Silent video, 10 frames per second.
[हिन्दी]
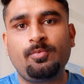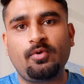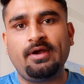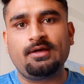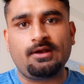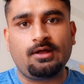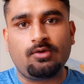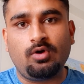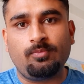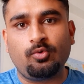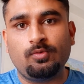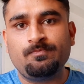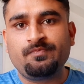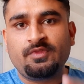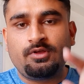प्रोवाइड करा रहा हूँ आपको
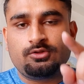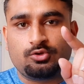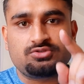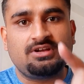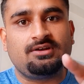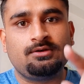तो उसका